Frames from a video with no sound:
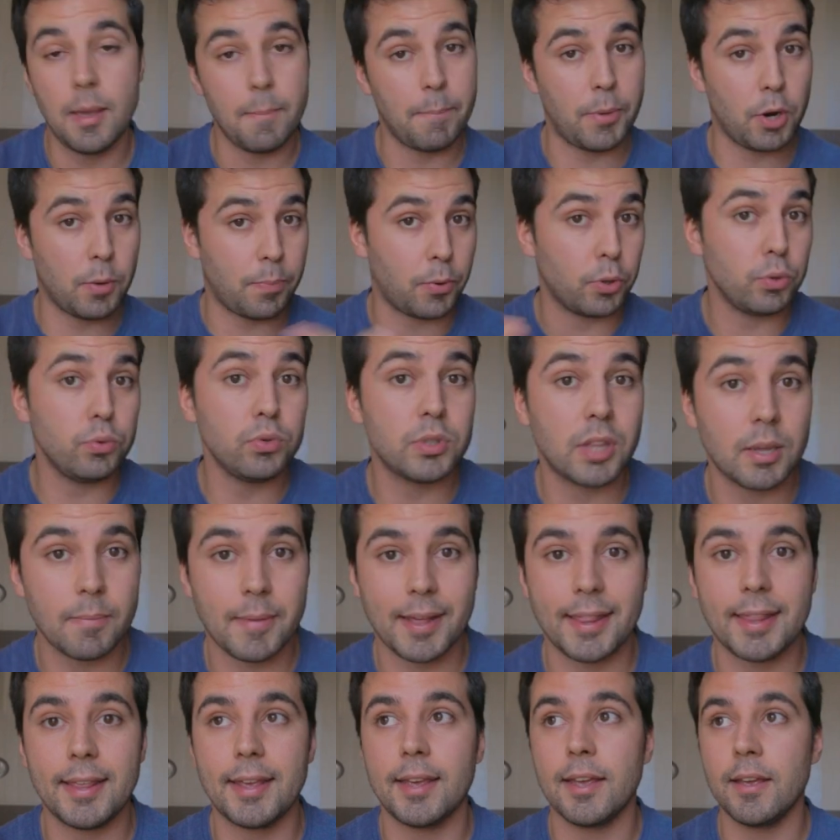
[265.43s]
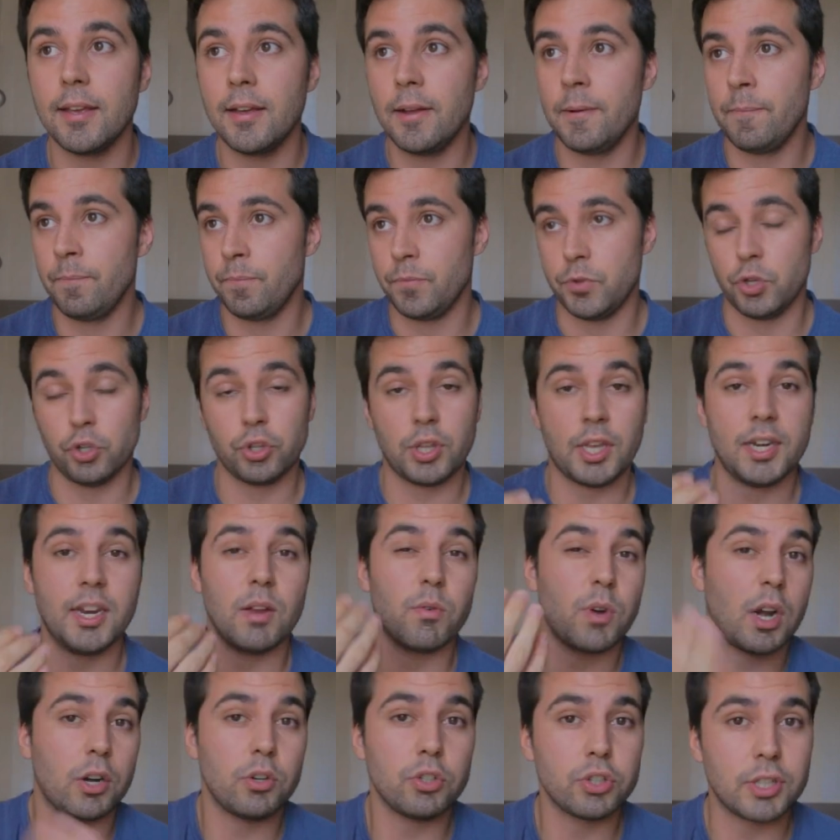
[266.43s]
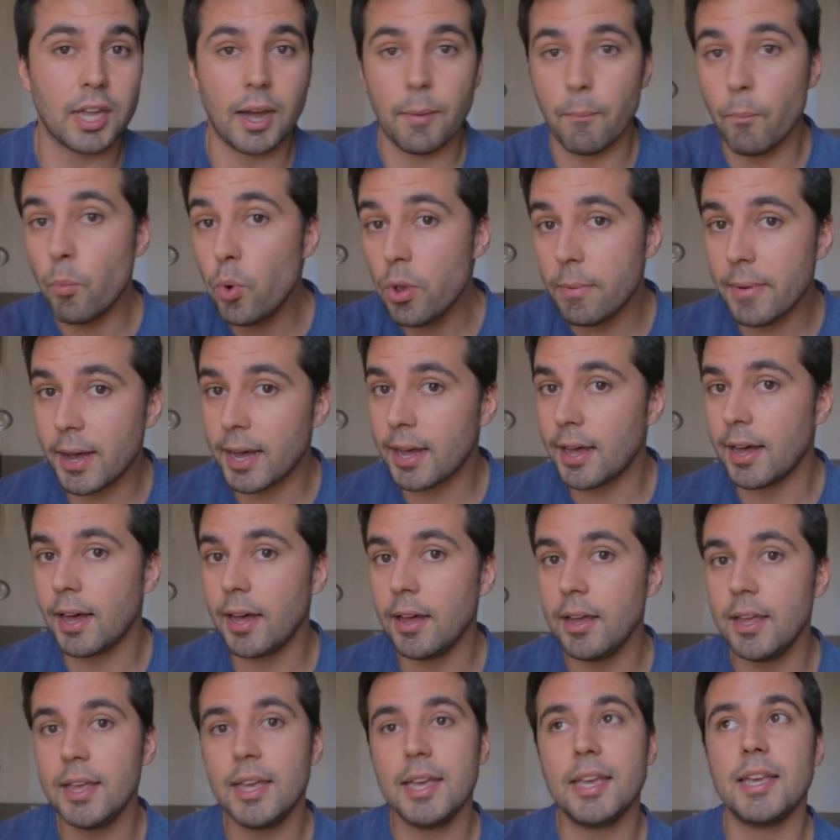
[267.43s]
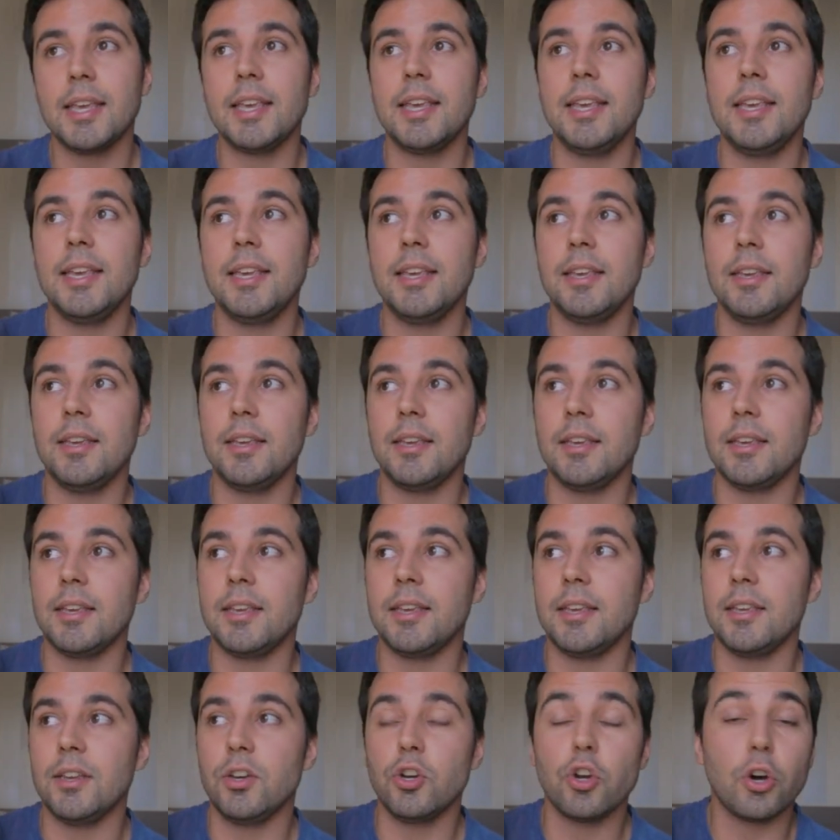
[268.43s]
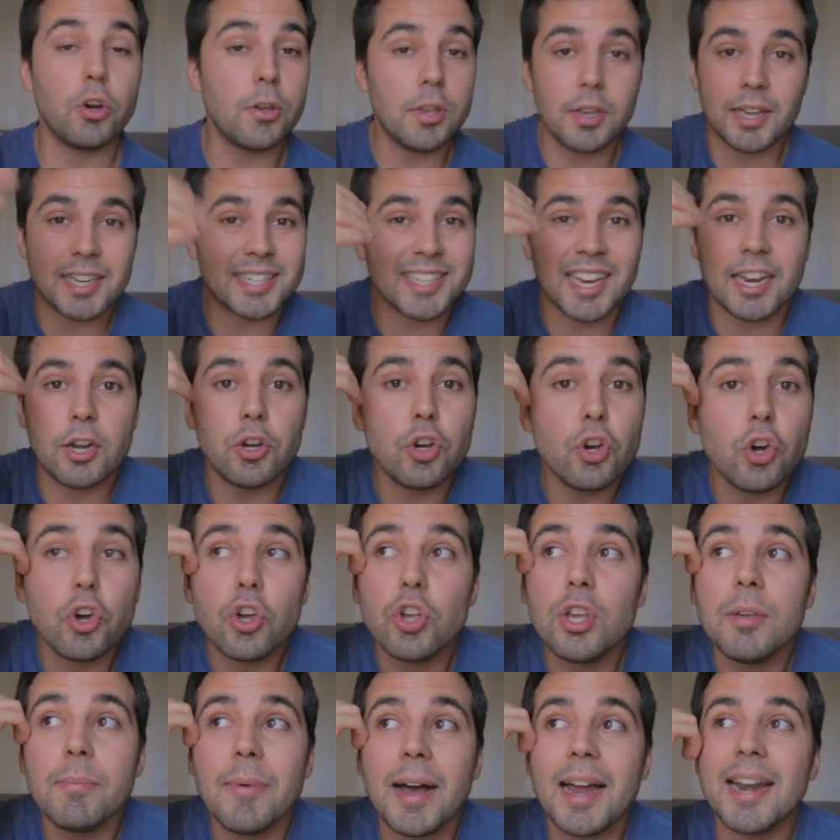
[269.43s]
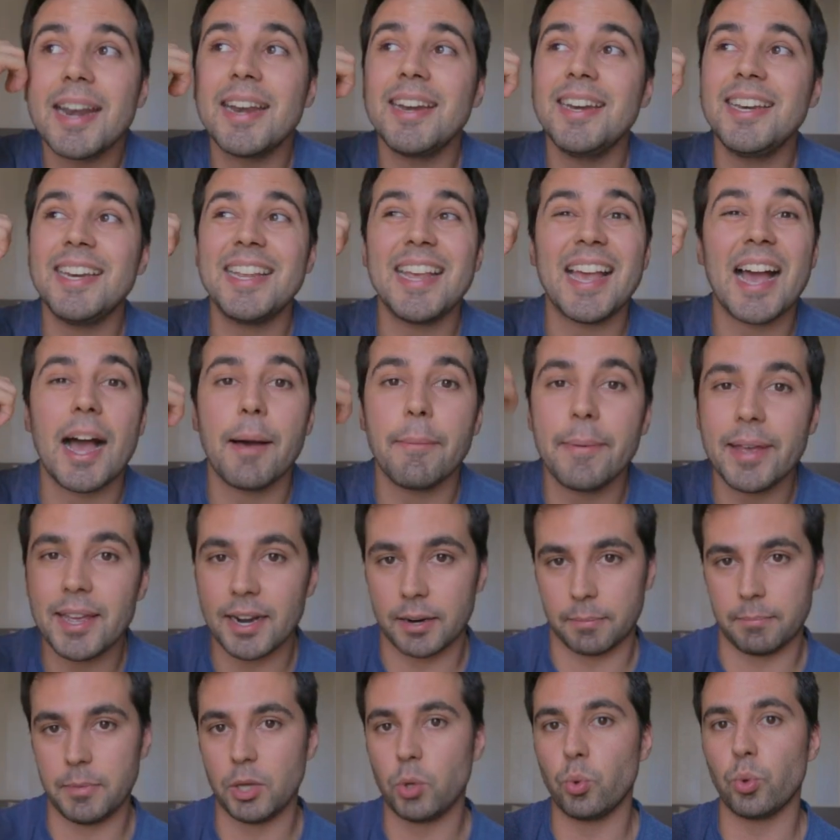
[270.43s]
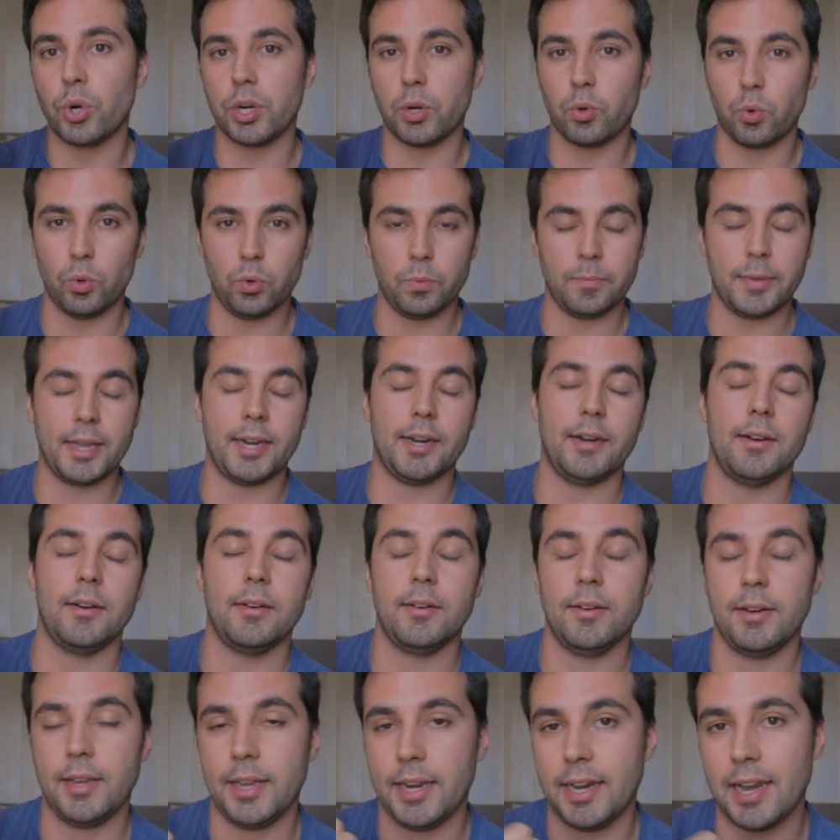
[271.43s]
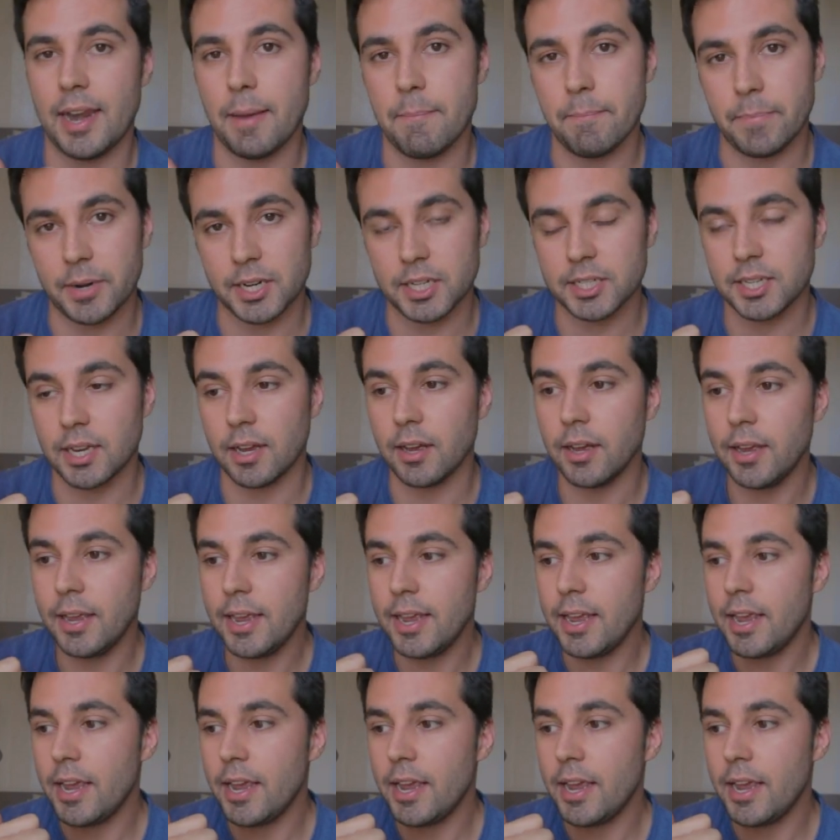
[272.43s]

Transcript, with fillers: pero por un tema de yo tenía una nota muy baja y, no, es que no iban ni a ver mi currículum en la empresa.